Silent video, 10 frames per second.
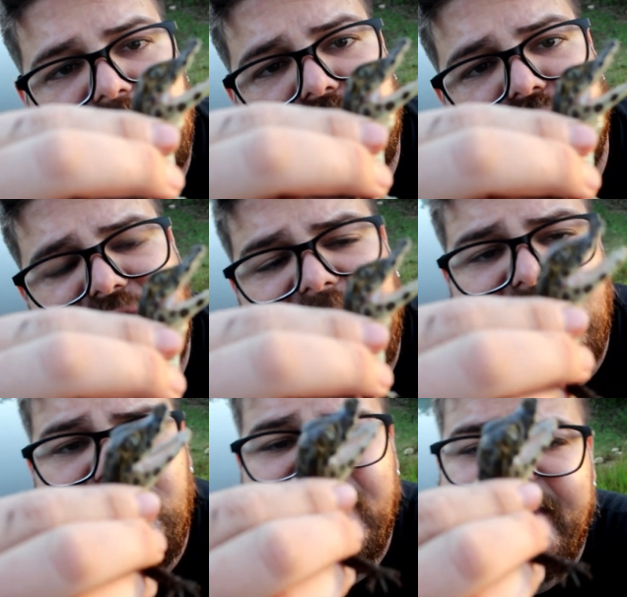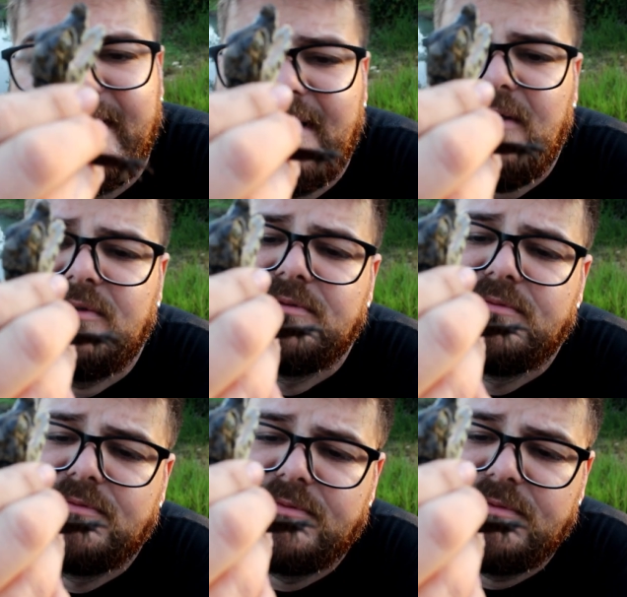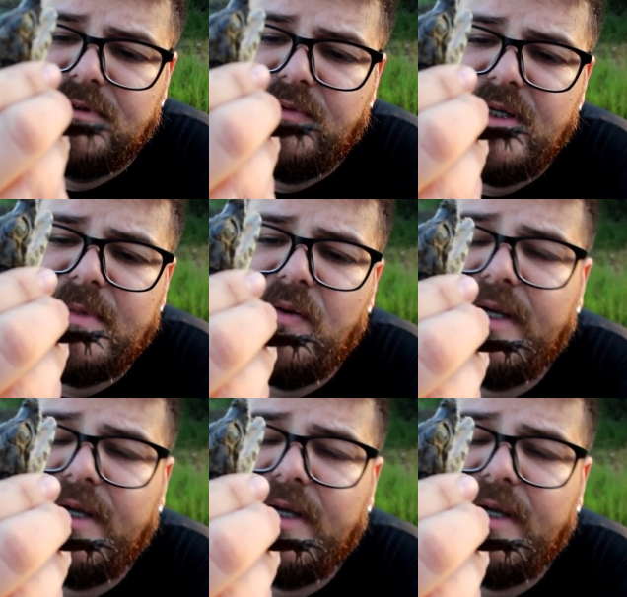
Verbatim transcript: O jacaré do Pantanal é um animal